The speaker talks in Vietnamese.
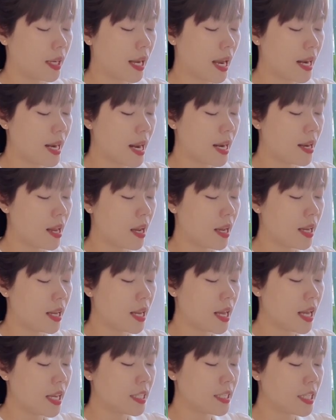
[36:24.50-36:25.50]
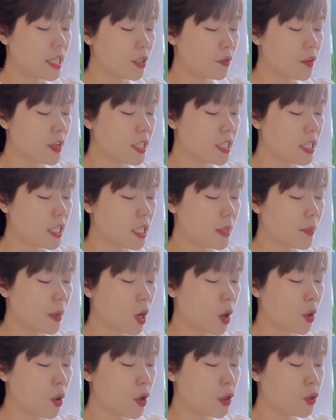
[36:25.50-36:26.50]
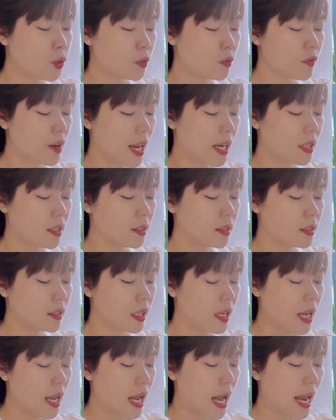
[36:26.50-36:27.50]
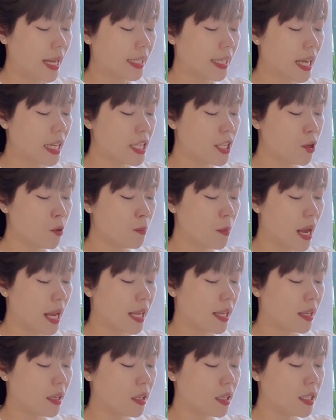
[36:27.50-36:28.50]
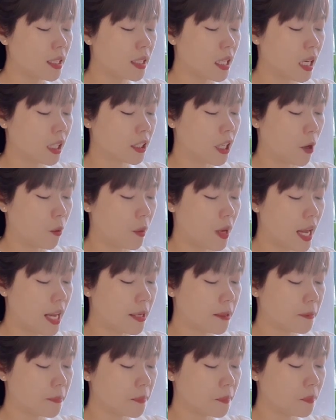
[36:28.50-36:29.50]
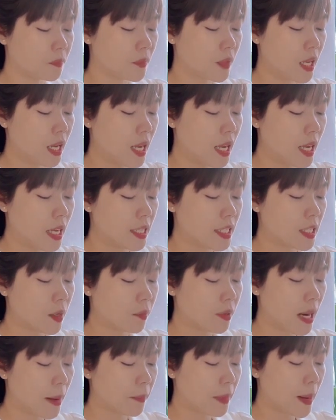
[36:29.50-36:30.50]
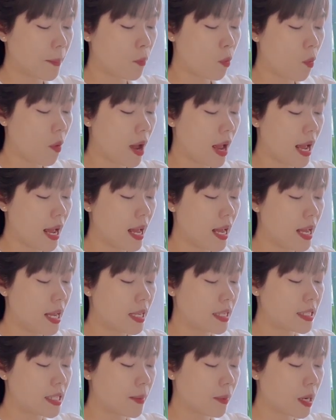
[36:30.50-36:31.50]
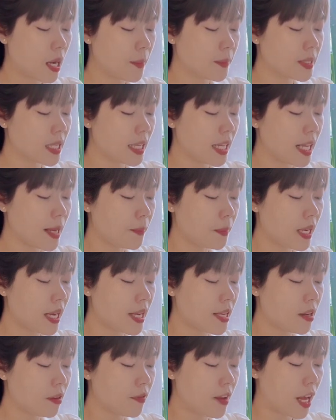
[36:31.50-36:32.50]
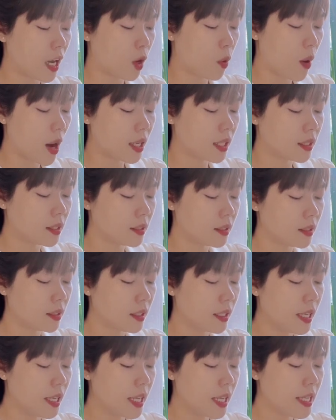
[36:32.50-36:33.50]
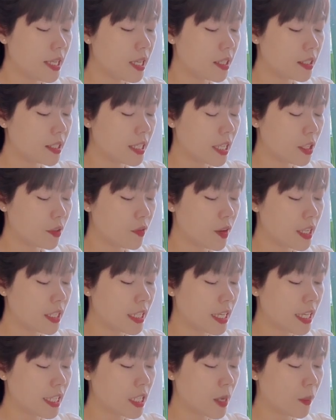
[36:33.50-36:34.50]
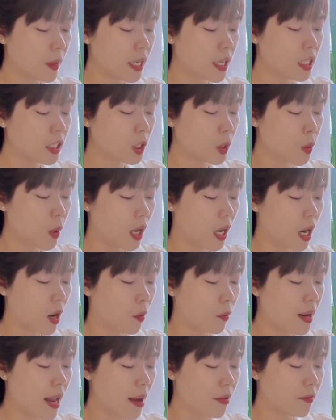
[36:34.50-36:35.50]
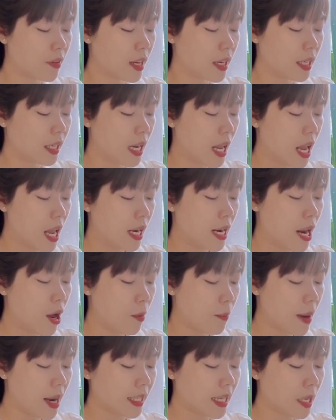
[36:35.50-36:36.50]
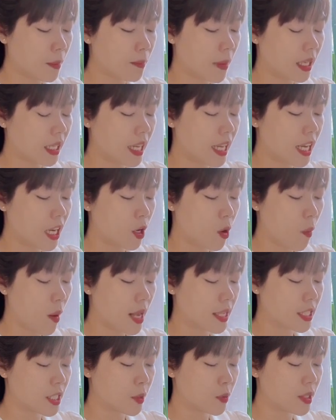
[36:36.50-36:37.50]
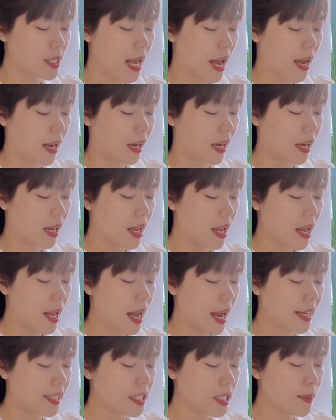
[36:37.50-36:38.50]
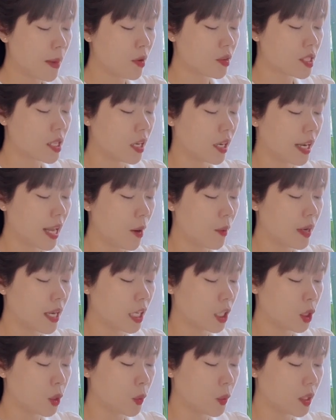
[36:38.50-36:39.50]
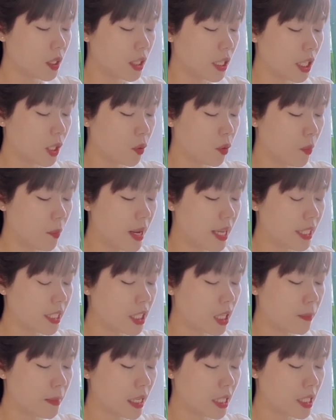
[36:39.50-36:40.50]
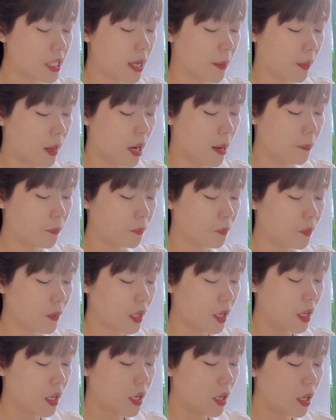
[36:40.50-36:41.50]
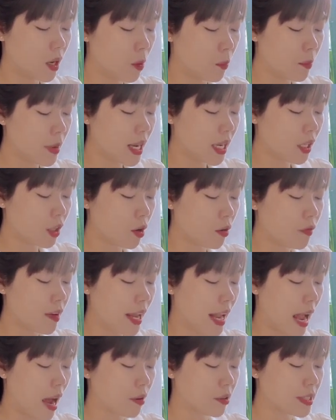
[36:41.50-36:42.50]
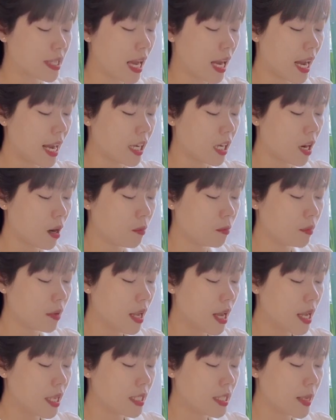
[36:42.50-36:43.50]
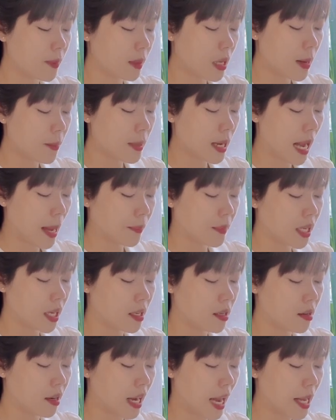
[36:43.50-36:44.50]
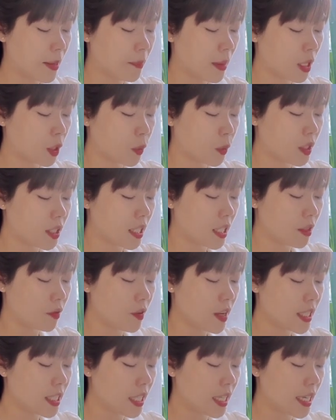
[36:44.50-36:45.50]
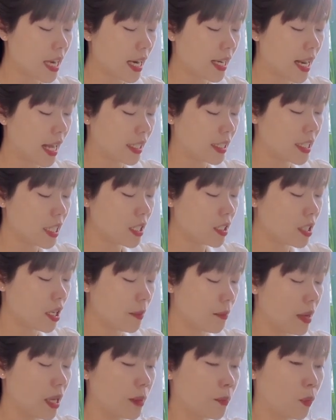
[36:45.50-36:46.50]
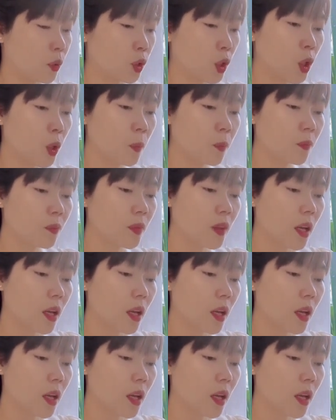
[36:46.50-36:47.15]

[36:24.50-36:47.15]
Nghe đến đây, Trình Phi Trì mới có đôi chút phản ứng, anh khẽ nhíu mày hơi ngẩng đầu lên. Trong 5 năm qua, Diệp Khâm rất hiếm khi nhớ về quá khứ, nhưng Trình Phi Trì trong ký ức của cậu đa phần đều mang nét mặt hiền hòa dịu dàng. Anh chưa bao giờ keo kiệt nụ cười của mình trước mặt Diệp Khâm. Không biết có phải ảo giác hay không, Diệp Khâm cảm nhận được ánh mắt của Trình Phi Trì đã đặt trên người mình một lúc.